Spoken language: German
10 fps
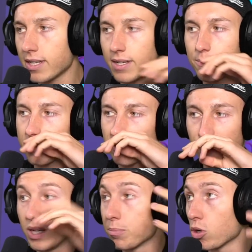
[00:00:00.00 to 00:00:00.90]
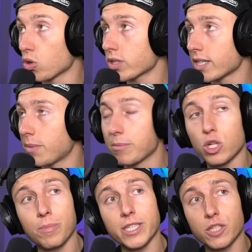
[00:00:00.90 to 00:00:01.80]
ähm, so viele Produkte in meinem
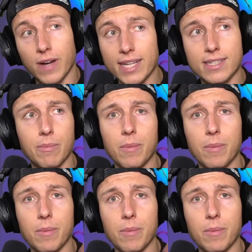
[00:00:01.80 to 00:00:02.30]
Shop in schwarz habe,